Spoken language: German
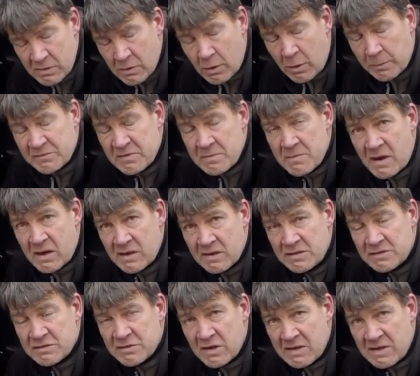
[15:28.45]
optimal
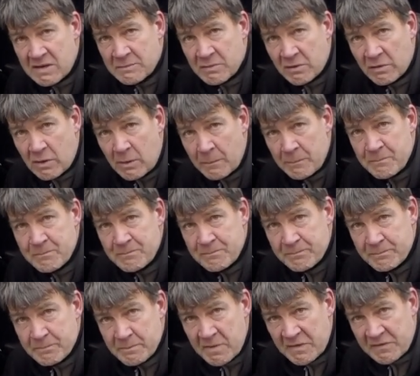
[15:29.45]
installiert bekommen.
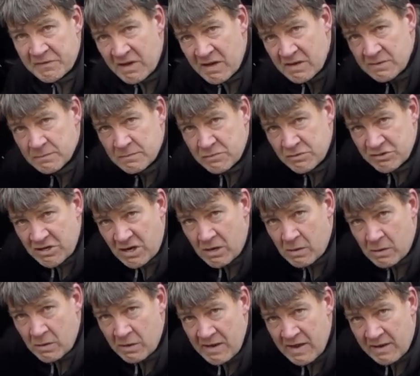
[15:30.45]
Bis dann,
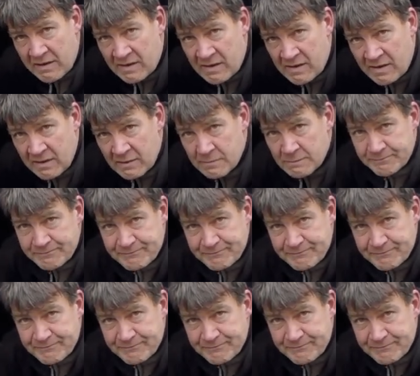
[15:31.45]
ciao, euer Grale.